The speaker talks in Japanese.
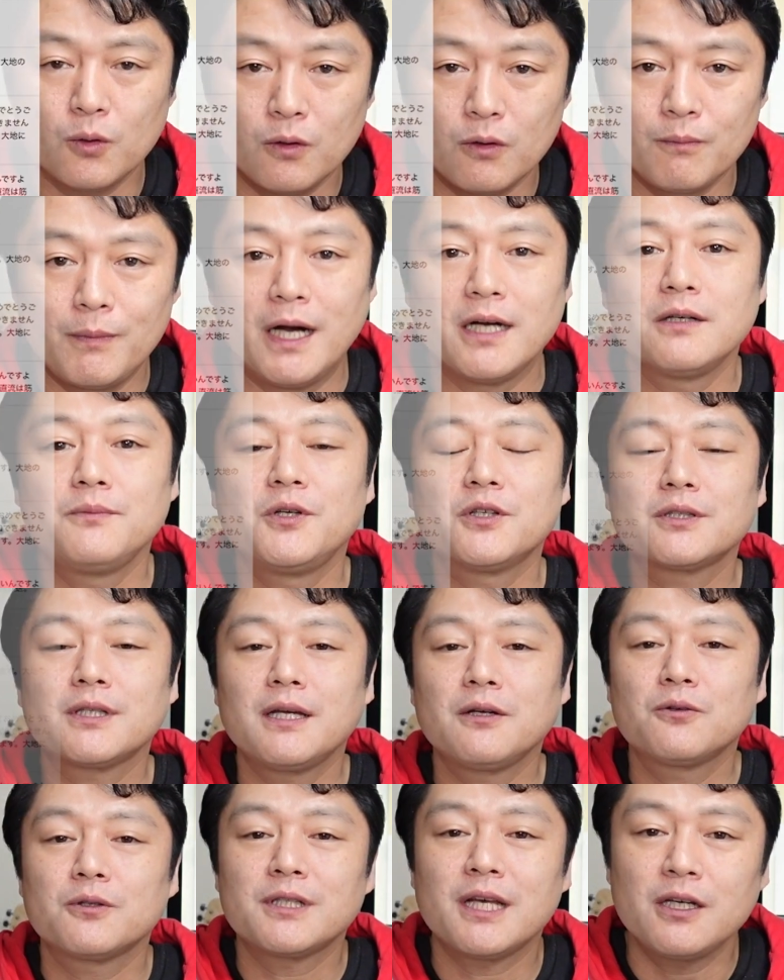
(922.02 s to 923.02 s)
と番組を
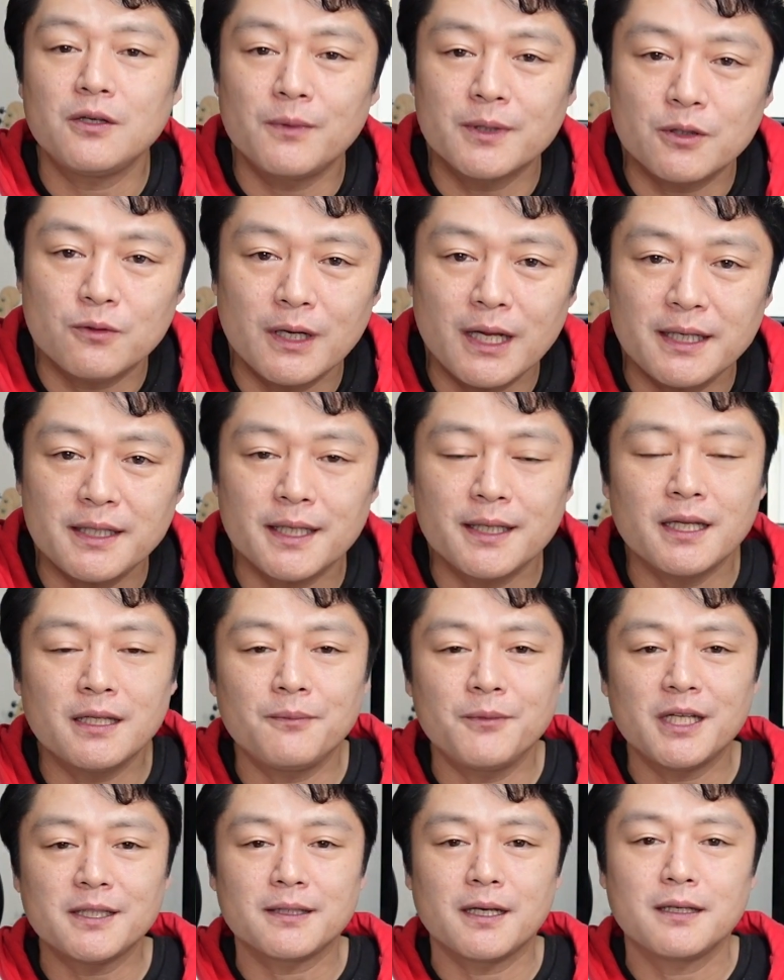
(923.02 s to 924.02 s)
最後の最後までご覧いただいた
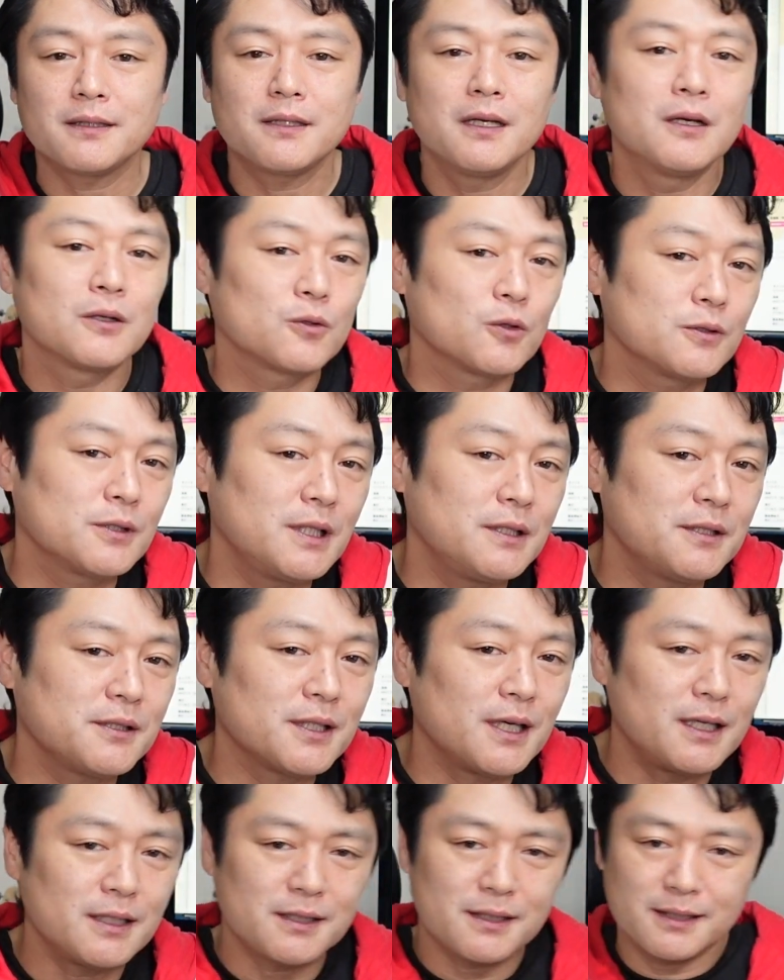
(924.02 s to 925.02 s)
皆さん突然です
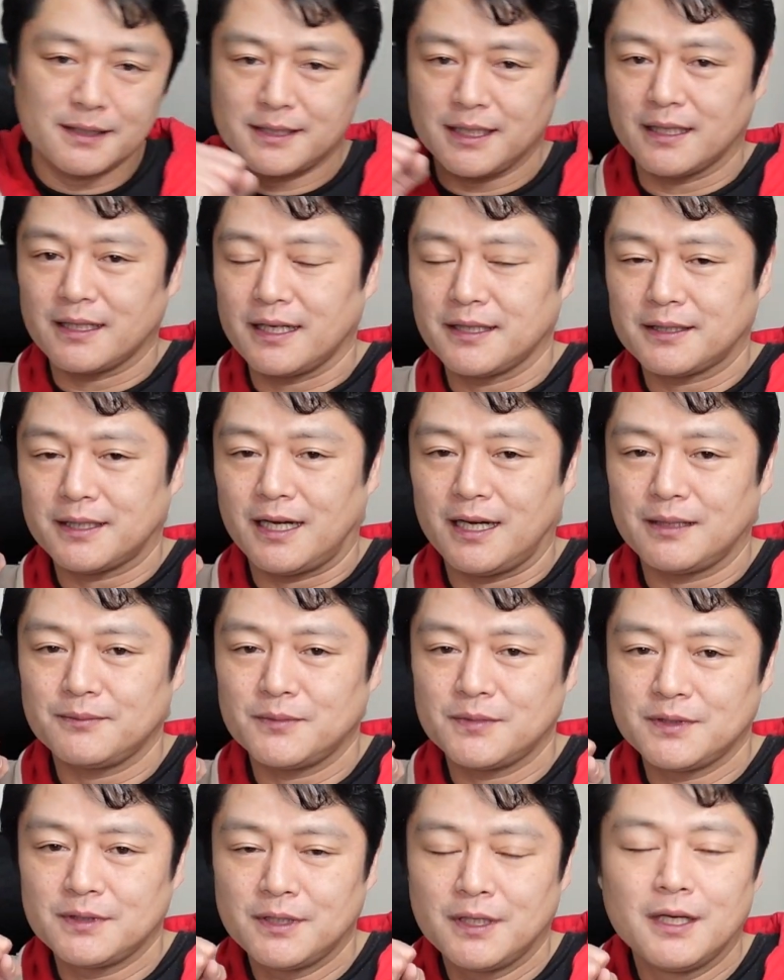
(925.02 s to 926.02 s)
がじゃんけんタイム
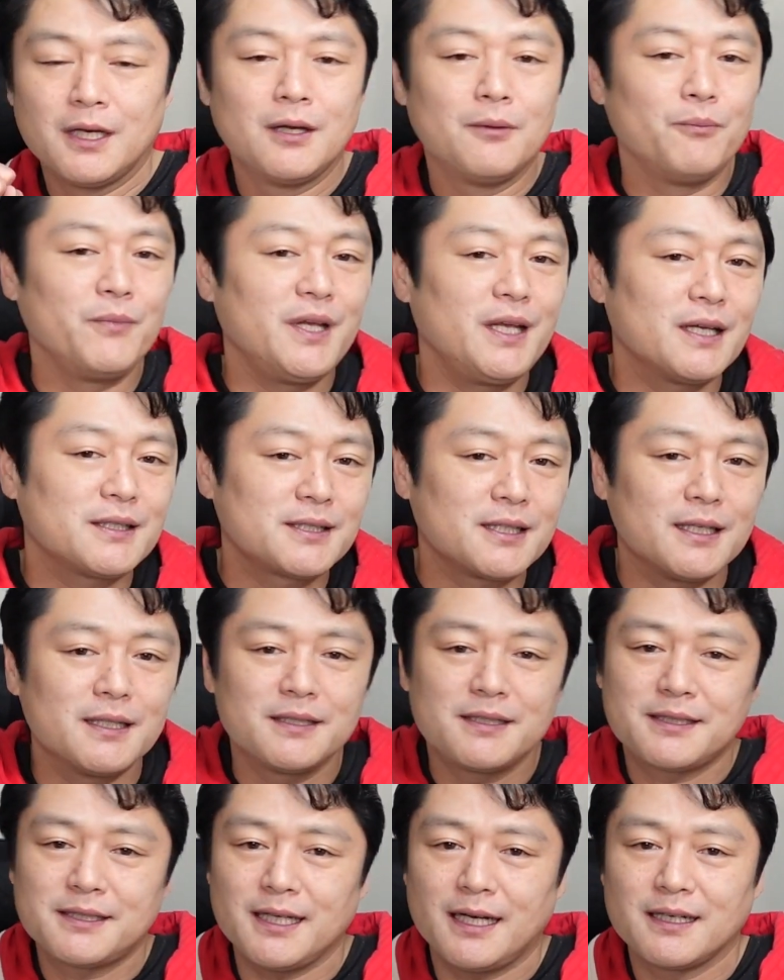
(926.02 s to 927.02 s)
宮ちゃ
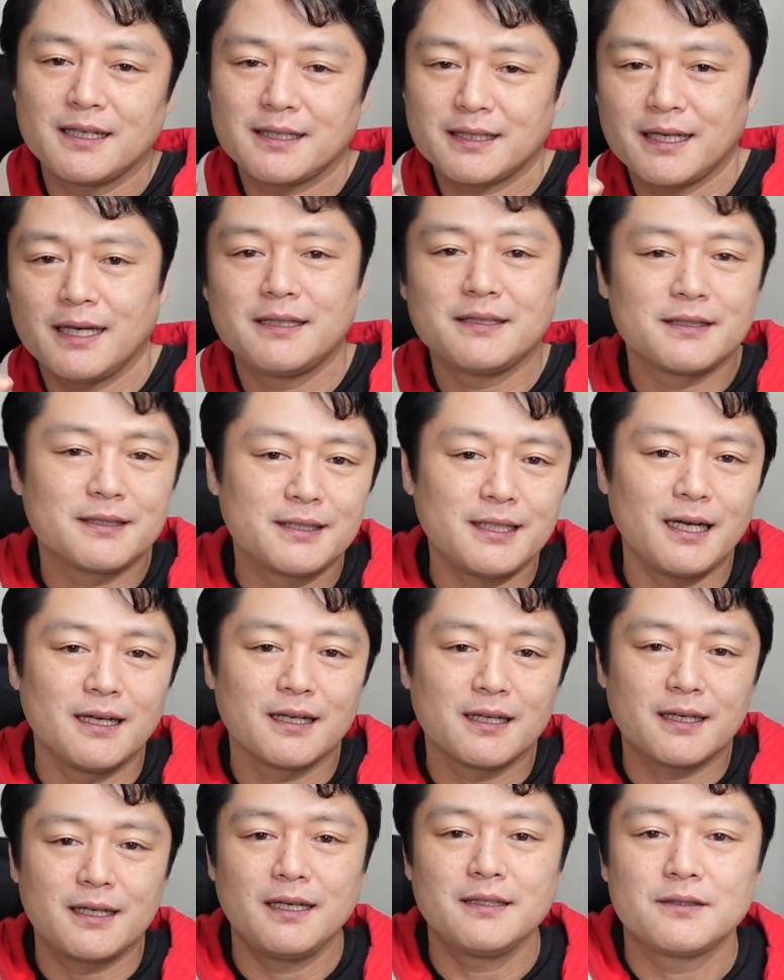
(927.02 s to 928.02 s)
んじゃんけんじゃ
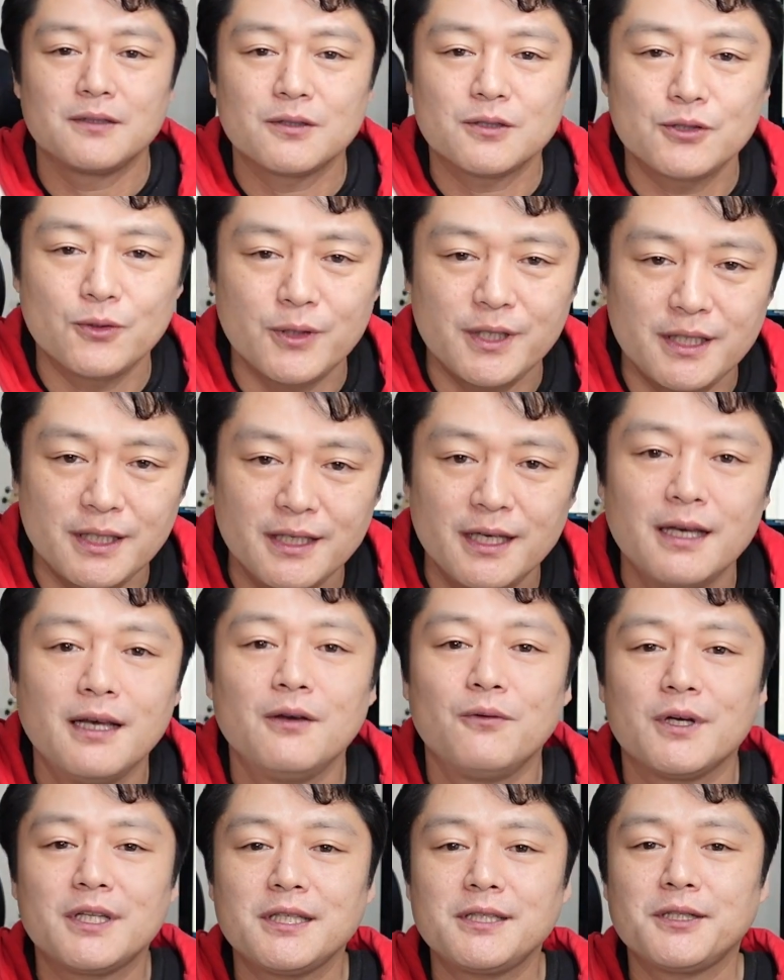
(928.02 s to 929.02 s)
んけんチョキ
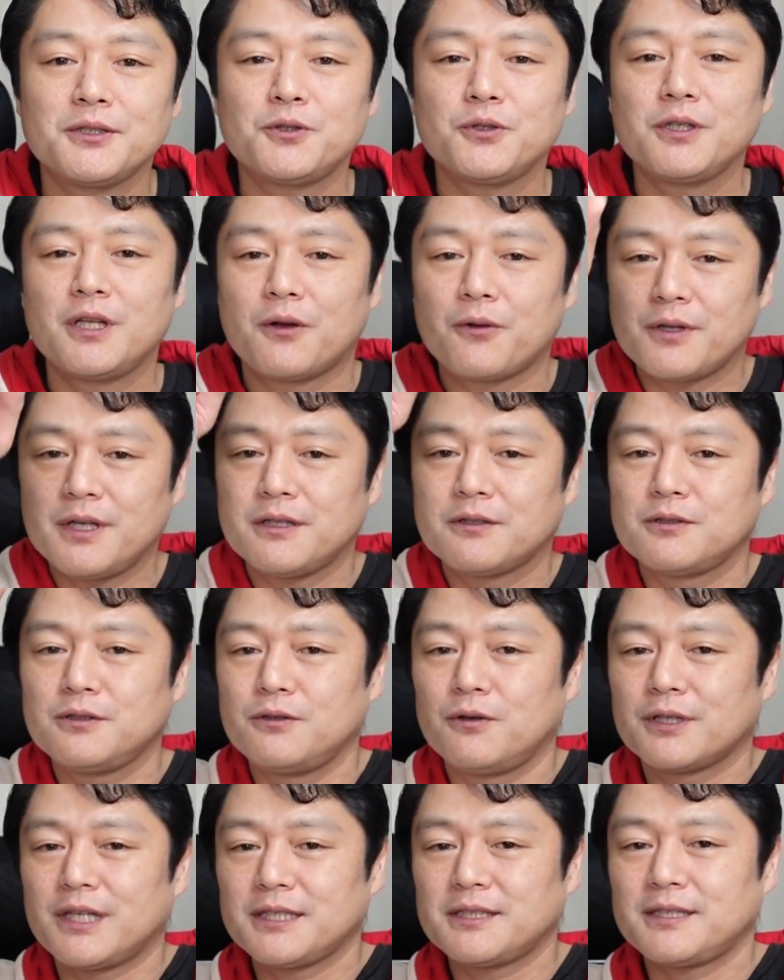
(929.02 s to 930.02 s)
私がチョキなので
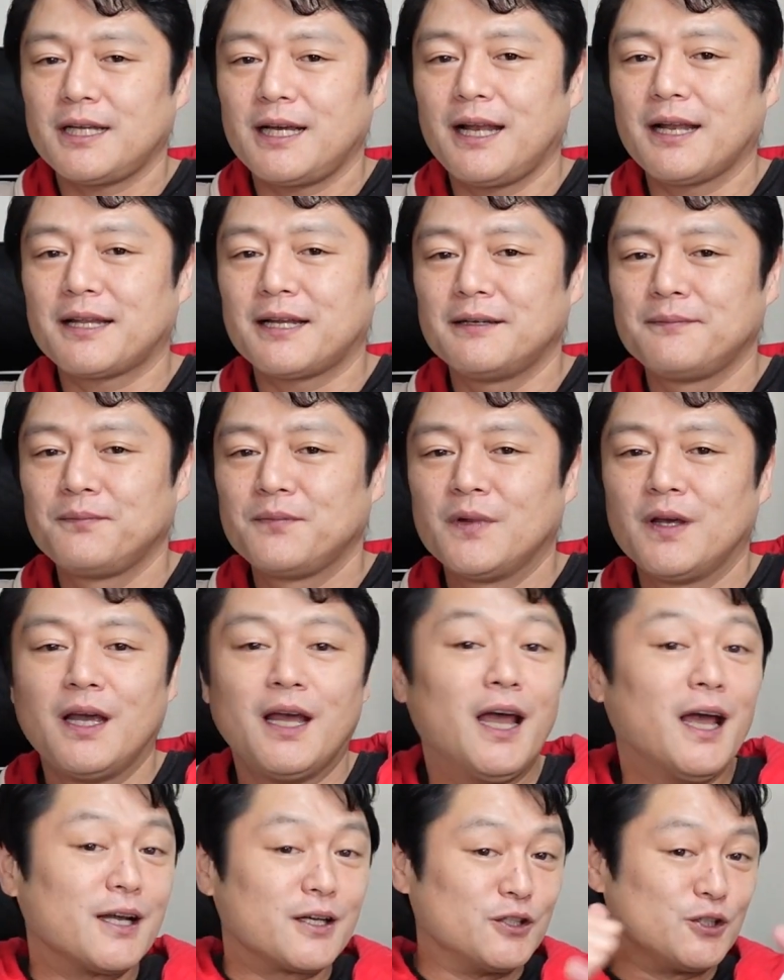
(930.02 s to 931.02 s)
グーを出してあなた
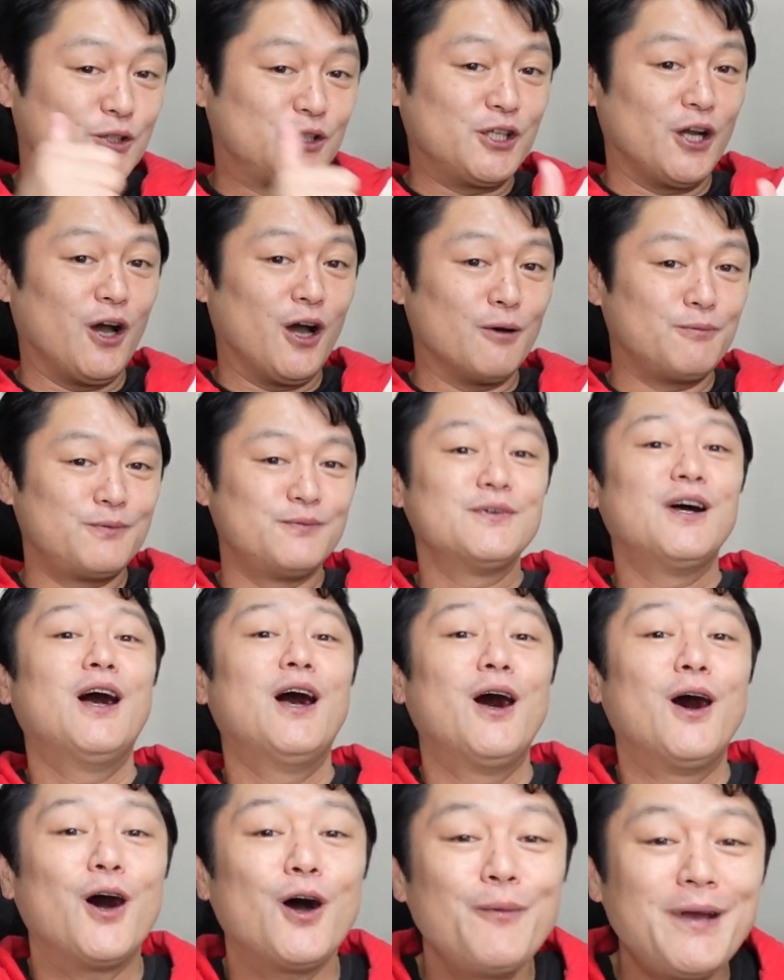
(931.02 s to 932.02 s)
グッジョブ
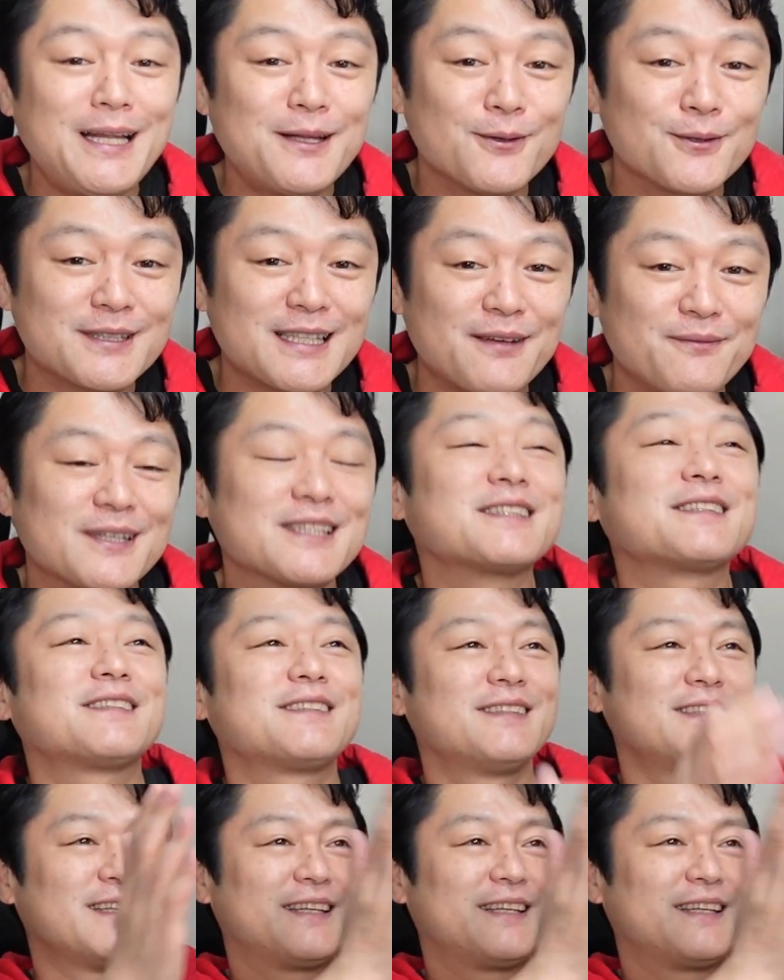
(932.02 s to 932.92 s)
おめでとうございます